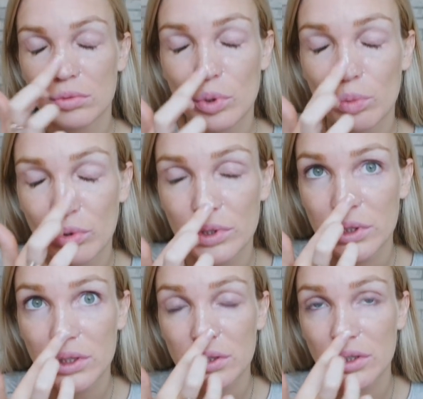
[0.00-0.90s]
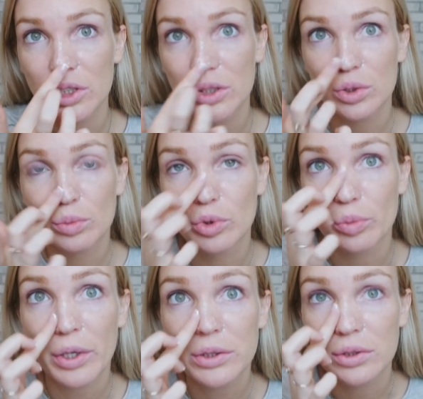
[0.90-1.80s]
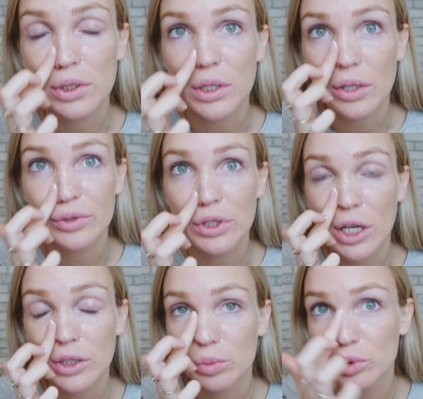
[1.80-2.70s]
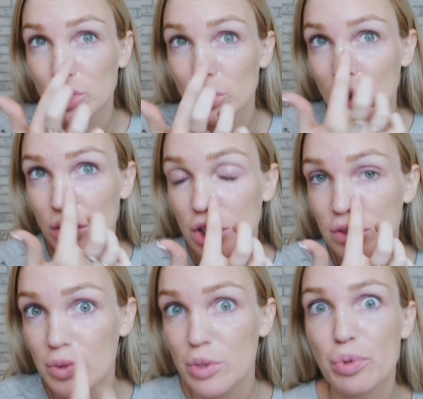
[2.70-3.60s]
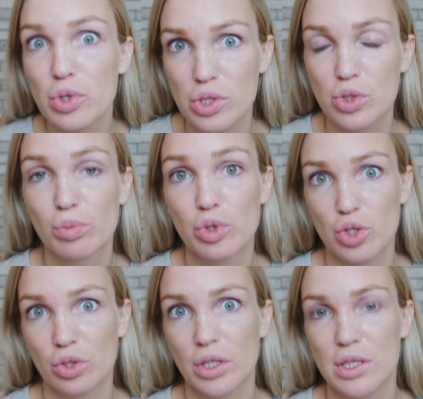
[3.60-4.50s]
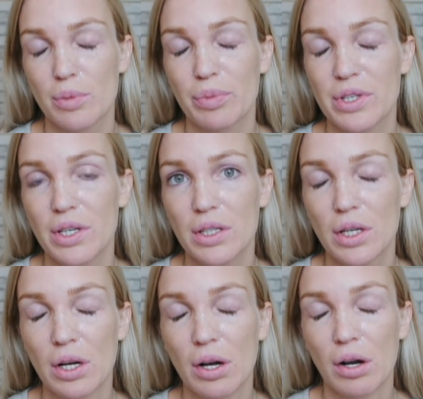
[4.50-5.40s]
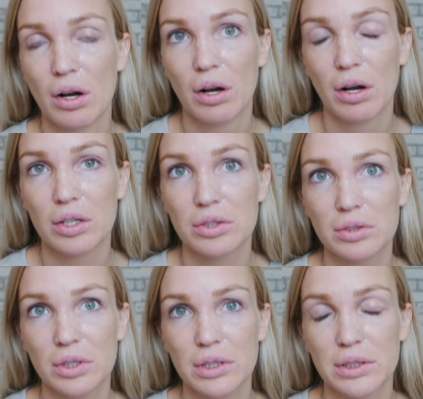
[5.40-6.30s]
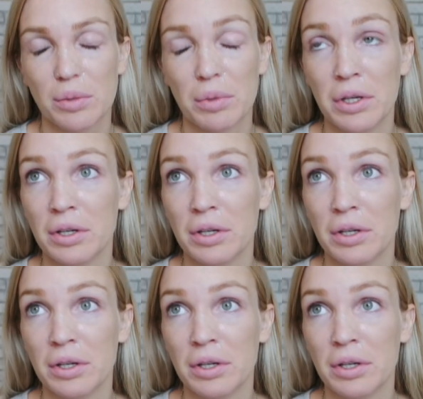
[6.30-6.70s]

любое средство, даже не зубную пасту, если так втирать зубной щеткой, даже вообще просто зубной щеткой, если потереть. Что за глаза?